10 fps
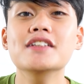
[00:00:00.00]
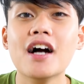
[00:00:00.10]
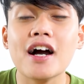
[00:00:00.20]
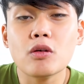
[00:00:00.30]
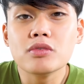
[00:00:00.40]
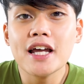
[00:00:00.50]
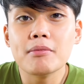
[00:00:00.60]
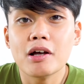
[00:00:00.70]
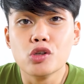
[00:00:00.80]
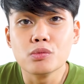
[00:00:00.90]
Nhưng cái thông
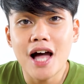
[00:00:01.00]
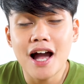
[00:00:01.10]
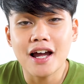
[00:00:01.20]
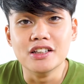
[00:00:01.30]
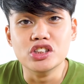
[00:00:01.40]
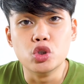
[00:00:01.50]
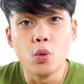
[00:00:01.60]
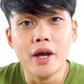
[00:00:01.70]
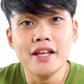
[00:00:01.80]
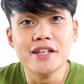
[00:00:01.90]
tin mà chúng ta cần
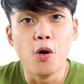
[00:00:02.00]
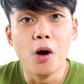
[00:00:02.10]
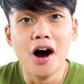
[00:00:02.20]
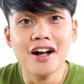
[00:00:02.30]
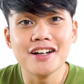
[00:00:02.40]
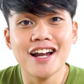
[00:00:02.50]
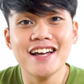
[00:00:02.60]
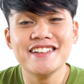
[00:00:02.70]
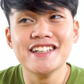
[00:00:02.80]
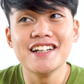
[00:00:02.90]
chú ý nhiều hơn
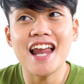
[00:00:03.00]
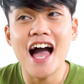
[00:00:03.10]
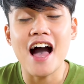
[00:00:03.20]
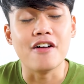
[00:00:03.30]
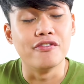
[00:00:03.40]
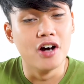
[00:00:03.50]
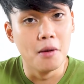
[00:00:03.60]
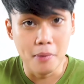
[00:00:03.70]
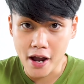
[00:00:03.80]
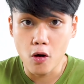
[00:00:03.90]
đấy chính là
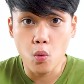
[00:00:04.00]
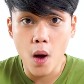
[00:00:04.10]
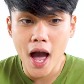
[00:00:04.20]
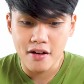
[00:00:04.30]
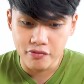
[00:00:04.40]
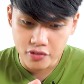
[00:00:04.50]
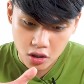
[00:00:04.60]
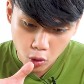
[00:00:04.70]
vừa mới ngày hôm qua, vừa